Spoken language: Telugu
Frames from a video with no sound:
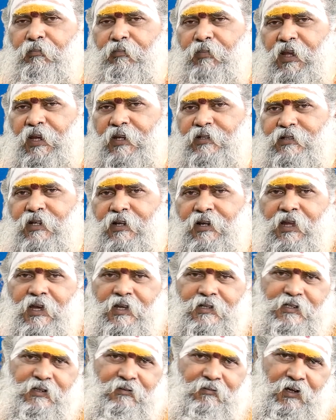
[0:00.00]

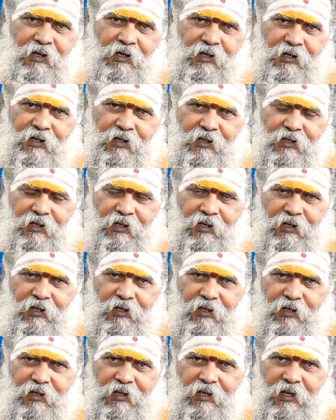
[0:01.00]
మేషరాశి వారికి
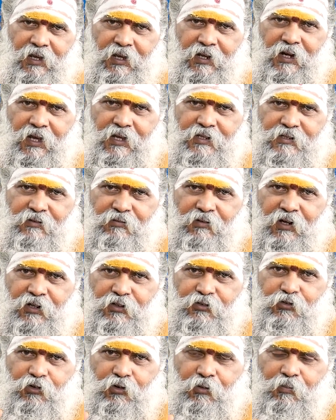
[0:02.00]
ఏ రాశి
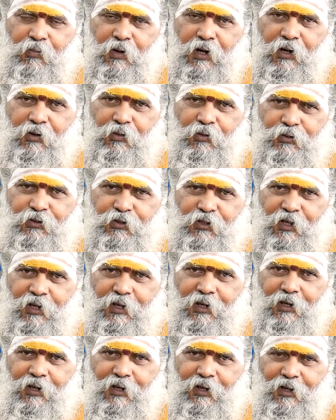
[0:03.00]
వారితో బాగోతే
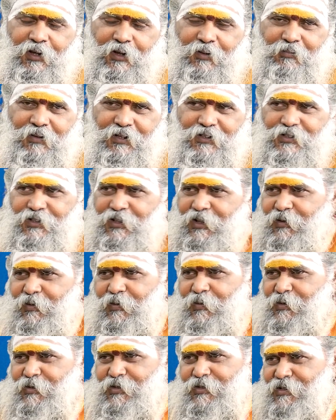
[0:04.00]
మంచిదని
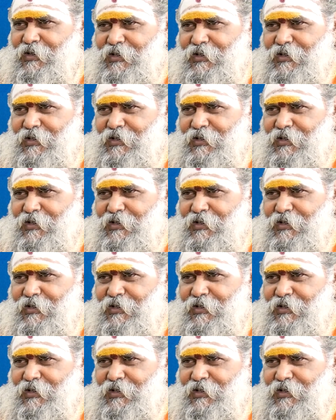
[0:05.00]
ఒక క్వశ్చన్